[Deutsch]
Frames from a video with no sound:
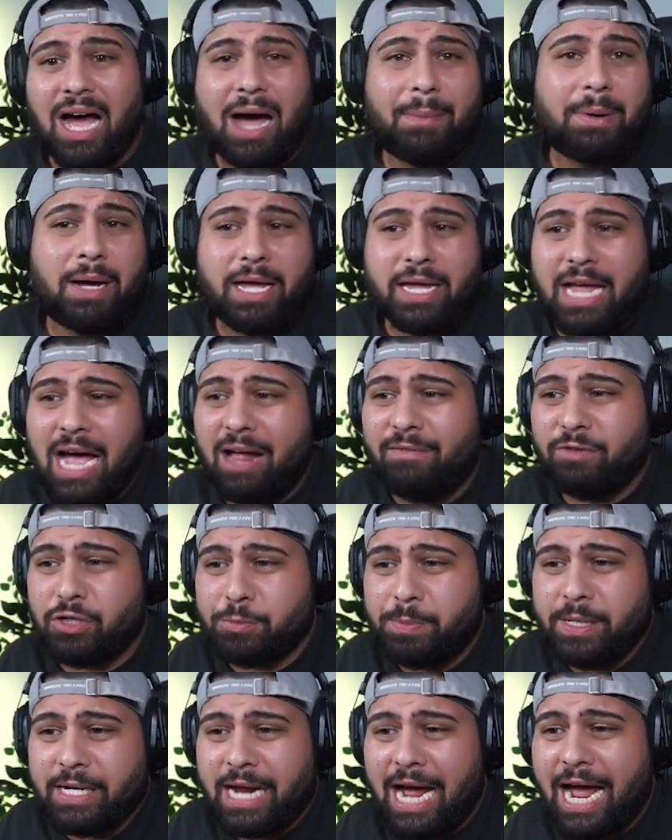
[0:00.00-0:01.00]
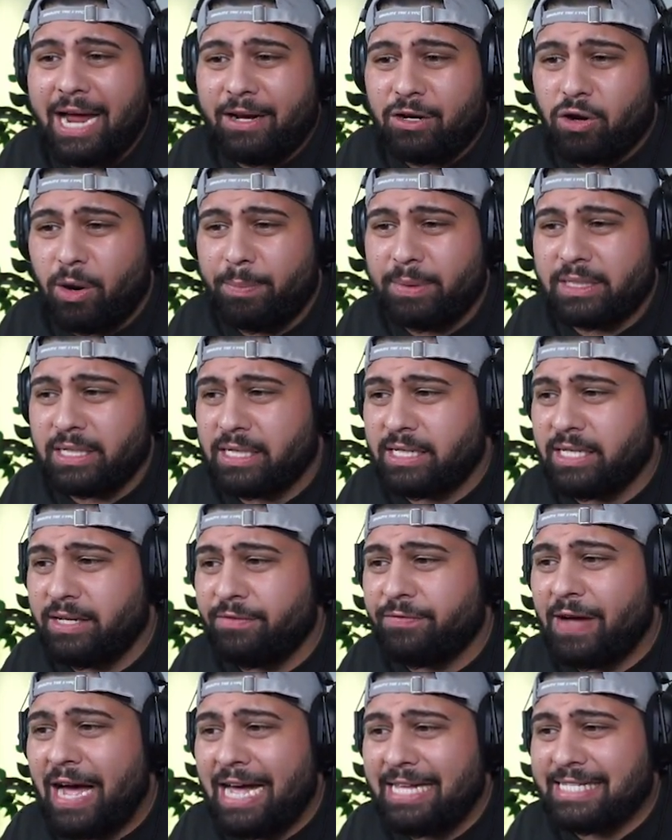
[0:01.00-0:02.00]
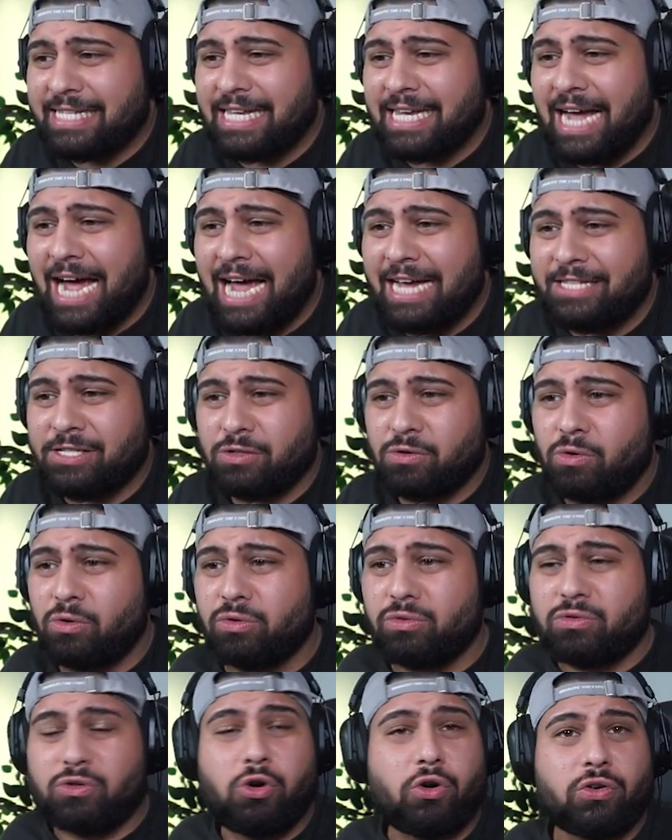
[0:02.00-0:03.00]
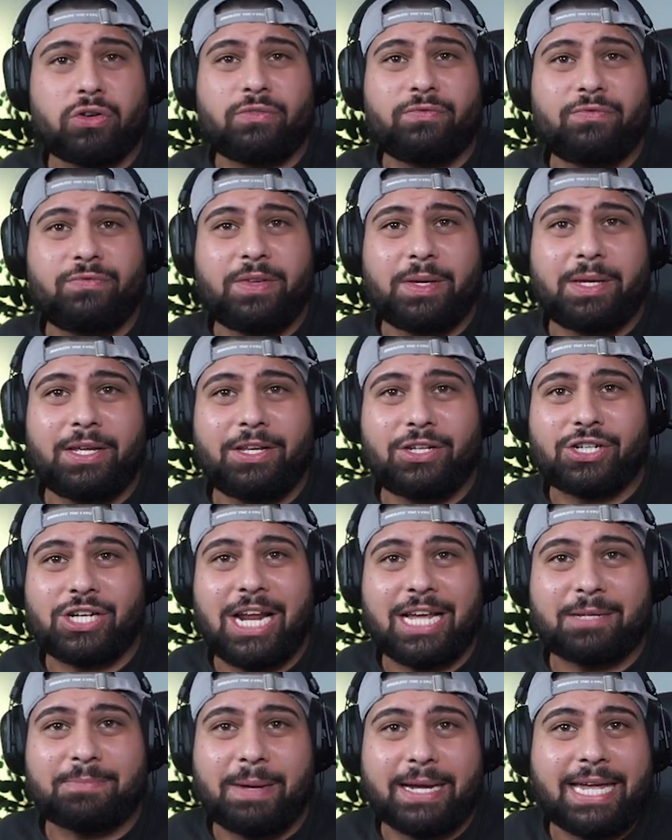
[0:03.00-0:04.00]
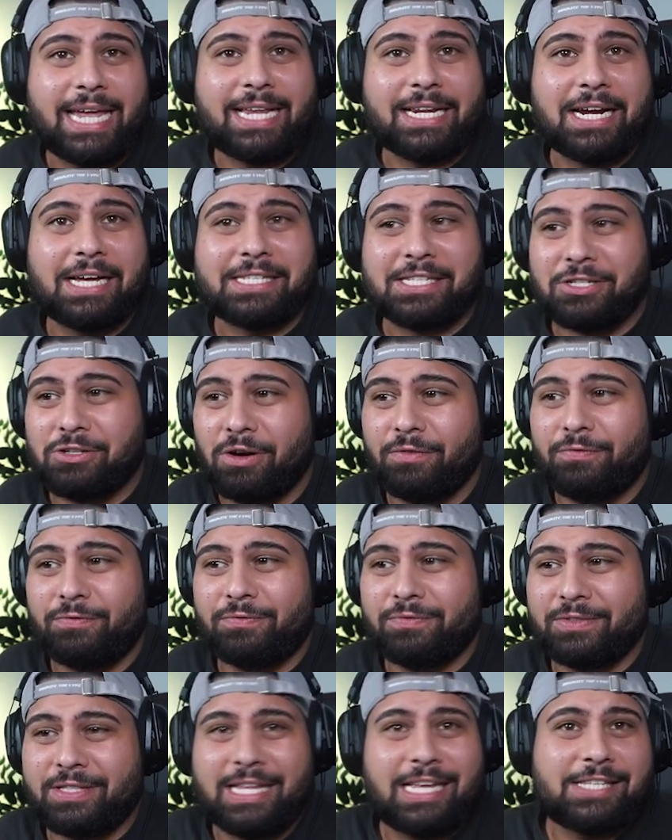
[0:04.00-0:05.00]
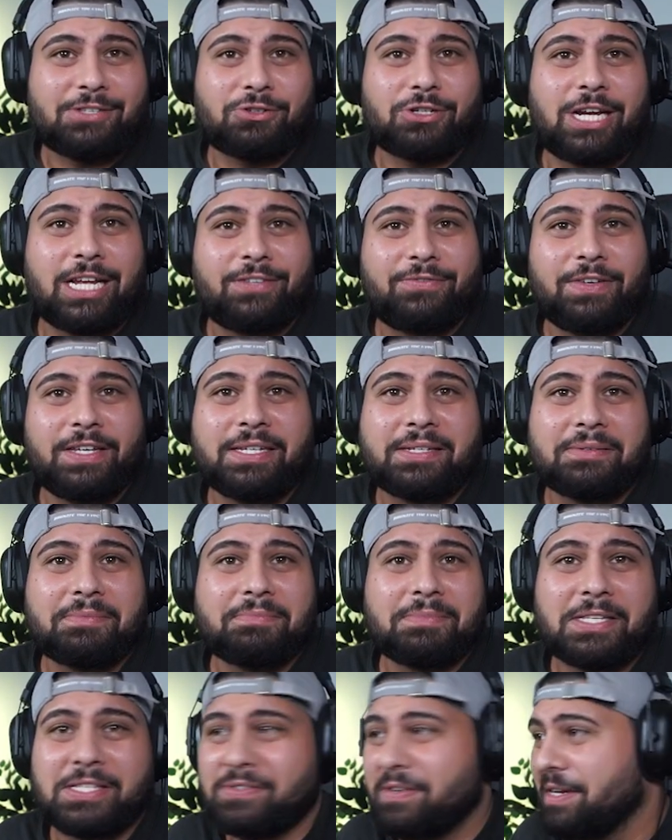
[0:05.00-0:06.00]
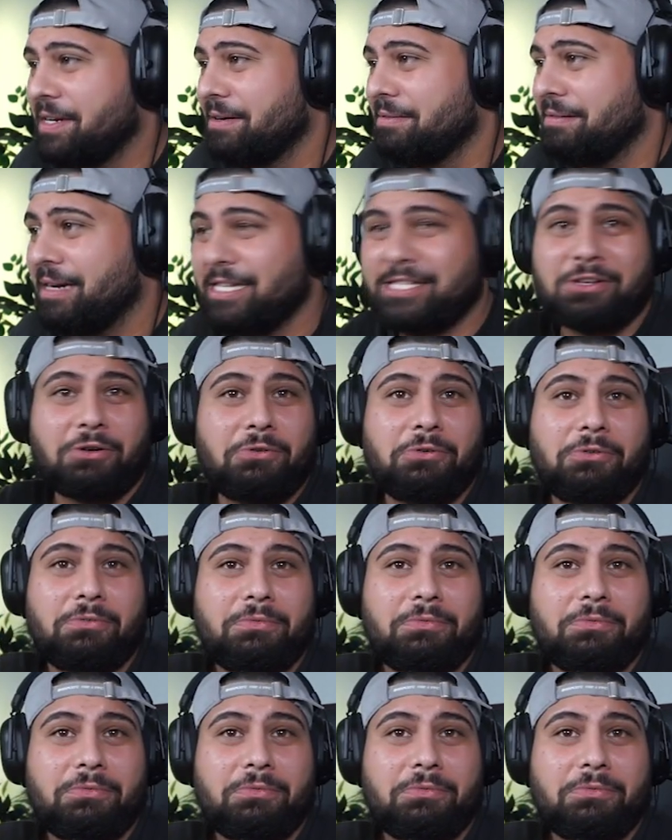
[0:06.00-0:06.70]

Aber egal, wir spielen rein, kompetitiv, 1 gegen 1. 1 und gucken, wie schlecht mein Gegner ist. Ich hoffe, der ist so schlecht wie ich. Deswegen, let's go